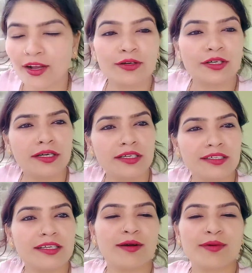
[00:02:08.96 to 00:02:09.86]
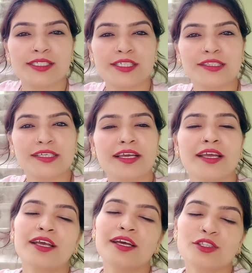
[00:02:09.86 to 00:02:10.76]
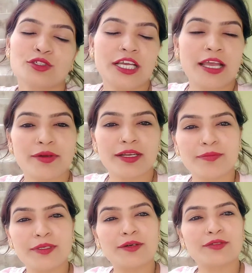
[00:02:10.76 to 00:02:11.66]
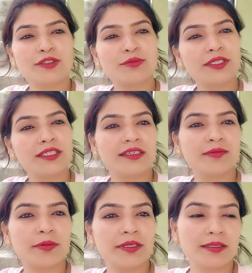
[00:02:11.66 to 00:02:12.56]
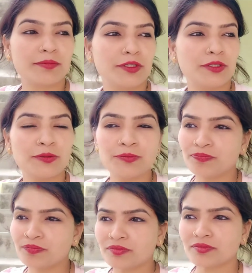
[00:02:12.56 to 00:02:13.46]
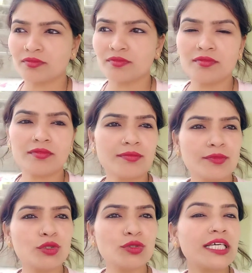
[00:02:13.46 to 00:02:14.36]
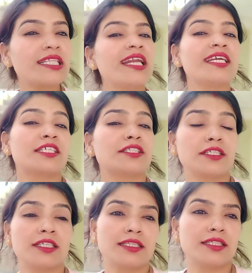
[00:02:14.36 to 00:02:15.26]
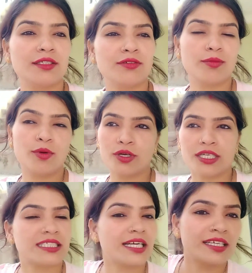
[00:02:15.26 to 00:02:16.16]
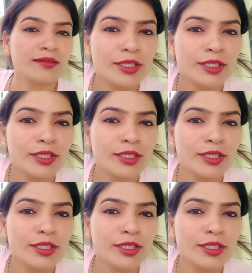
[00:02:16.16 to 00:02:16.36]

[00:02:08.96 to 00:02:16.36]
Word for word: है और ठंडी ठंडी हवा चलती है तो चाय वगैरह पीना होता है तो मैं यहीं पर बैठ के पीती हूँ तो ज़्यादा लेक्चर ना देते हुए ब्लॉग का स्टार्टिंग